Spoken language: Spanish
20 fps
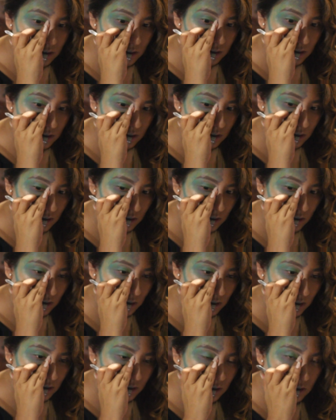en el
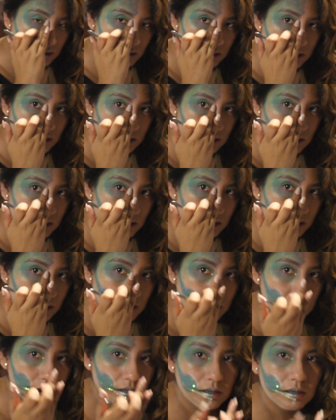lagrimal del ojo,
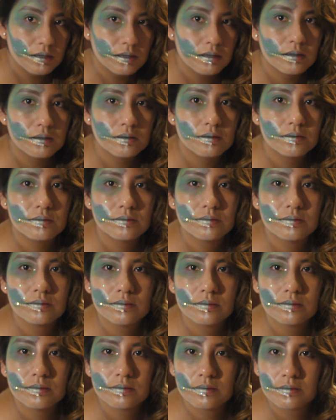eh, arriba
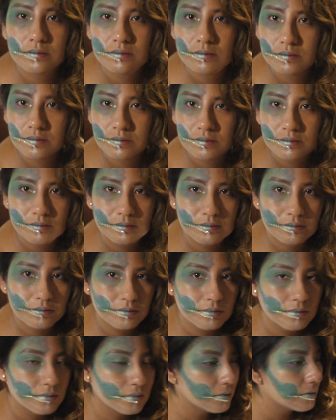de la
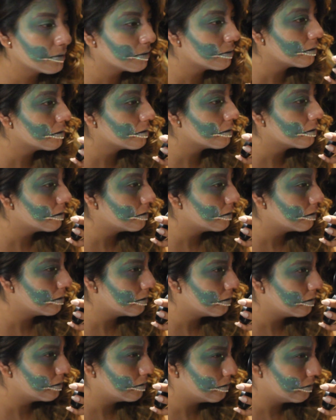ceja, empecé a pegar como
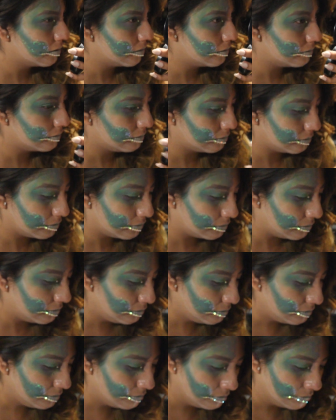una tirita
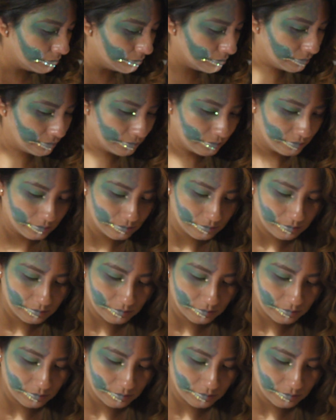por debajo